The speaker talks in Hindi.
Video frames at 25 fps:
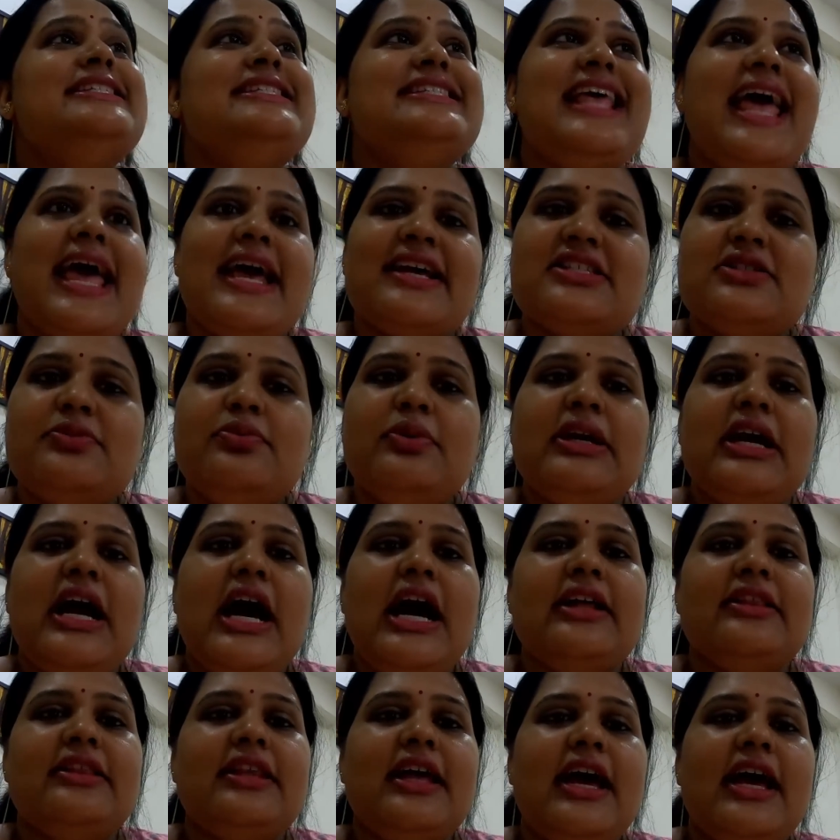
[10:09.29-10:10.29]
स्नैक्स भी
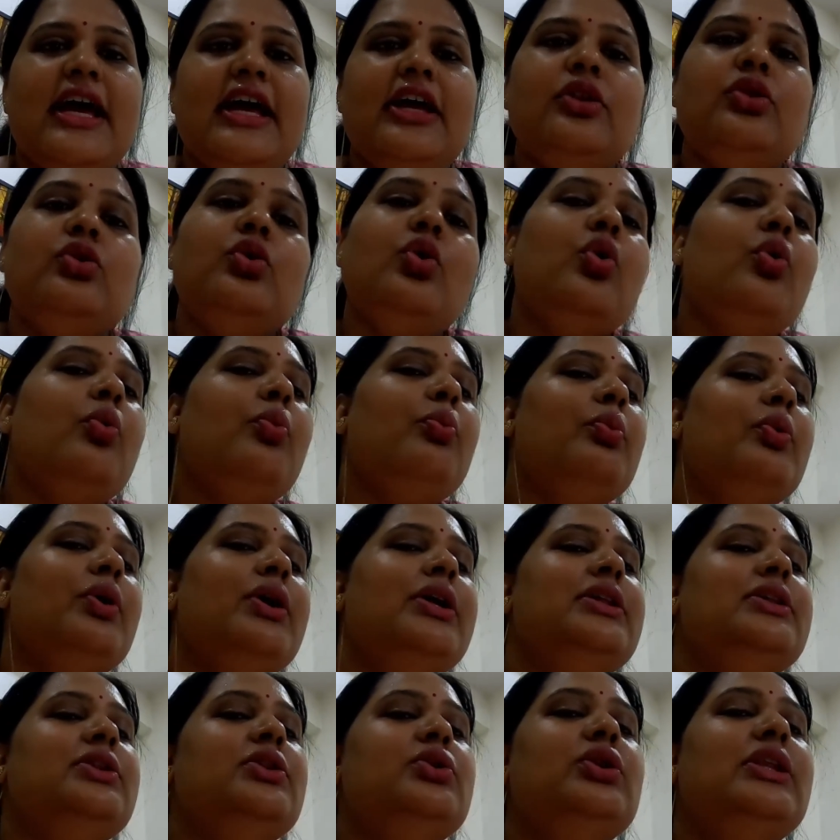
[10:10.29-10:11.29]
खाता है तो
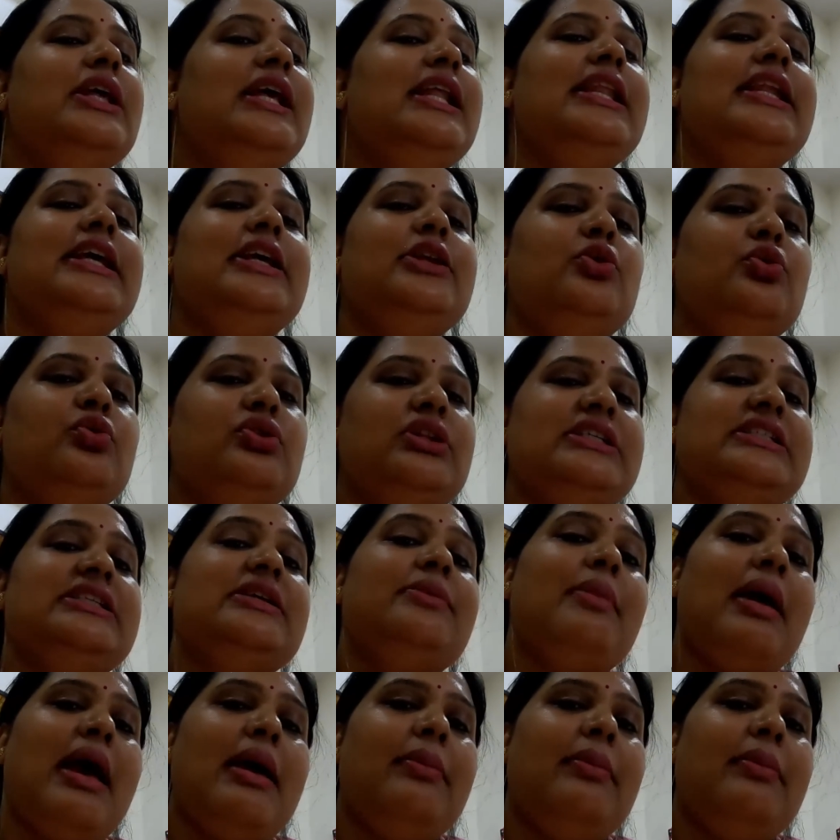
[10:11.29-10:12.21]
दिल नहीं दुखता जैसे